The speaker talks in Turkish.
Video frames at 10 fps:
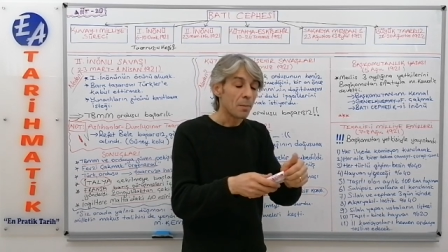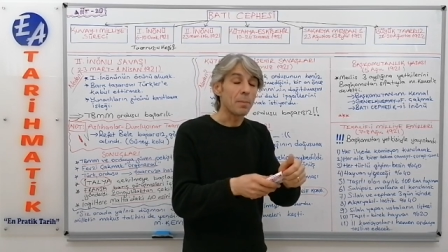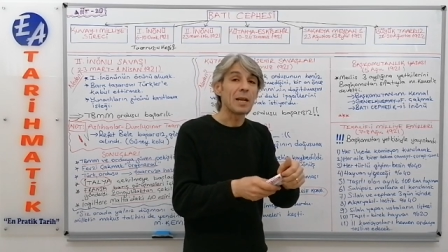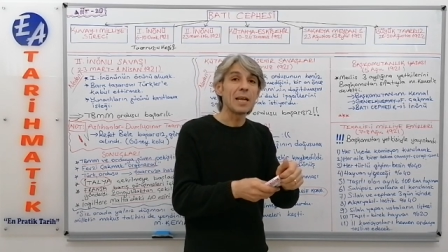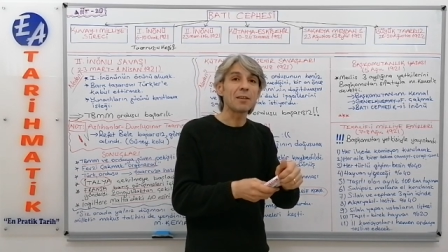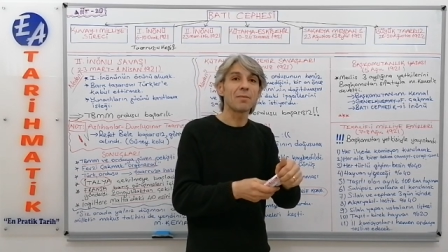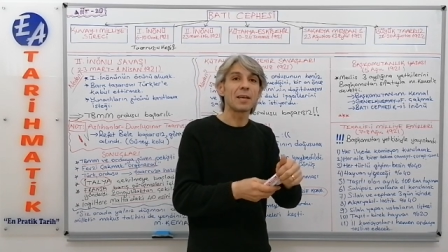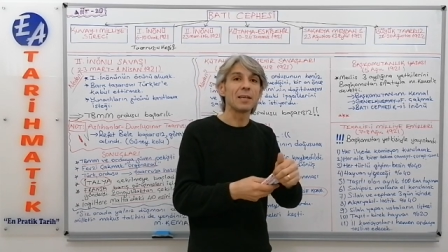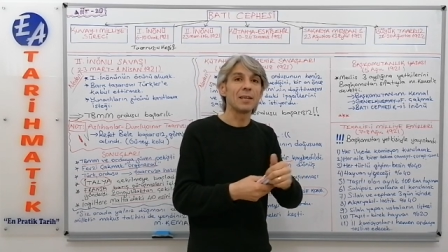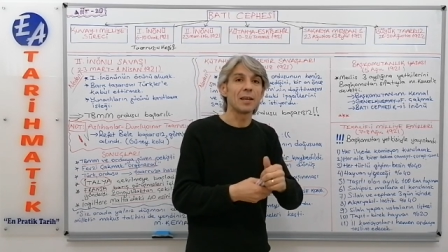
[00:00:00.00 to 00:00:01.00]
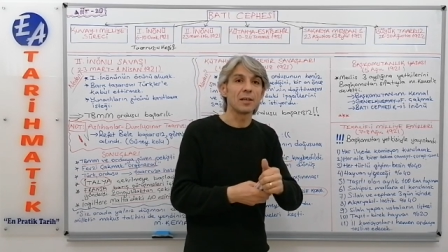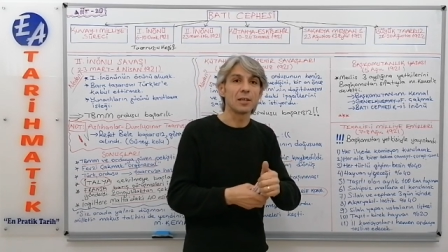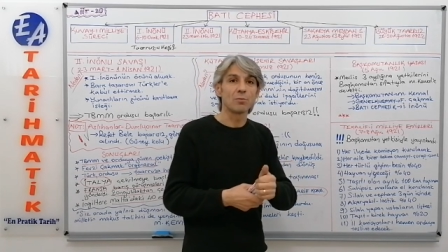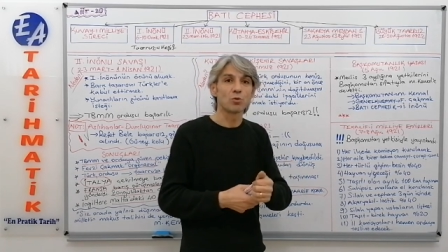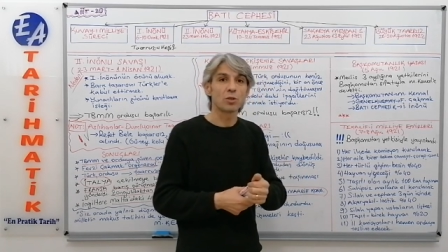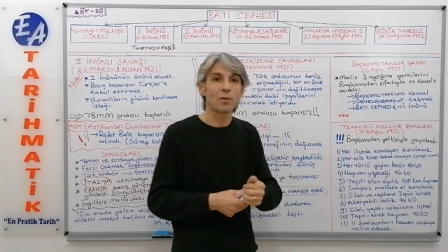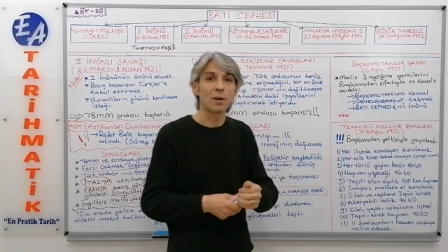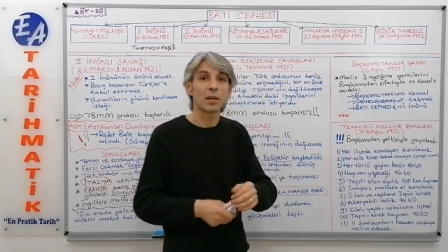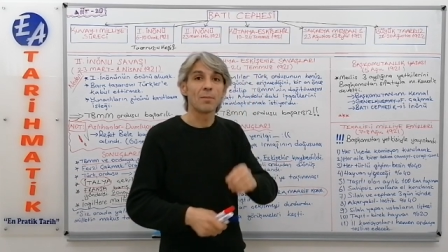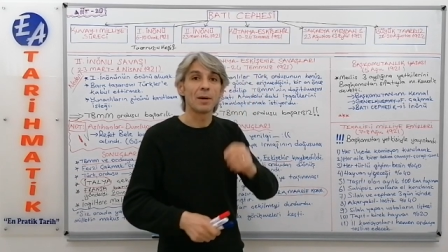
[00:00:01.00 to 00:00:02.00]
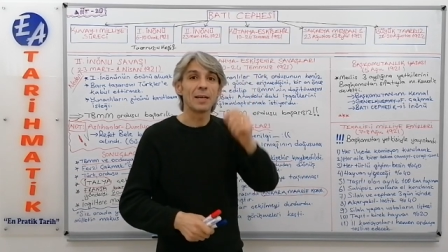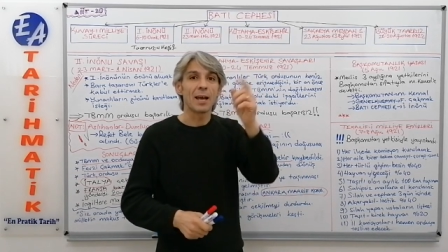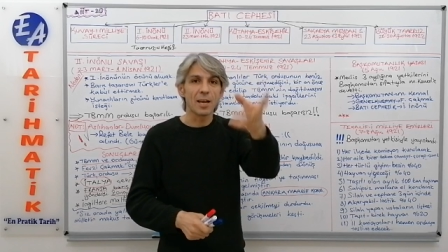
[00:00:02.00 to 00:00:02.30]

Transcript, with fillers: milletvekillerinin Mustafa Kemal'i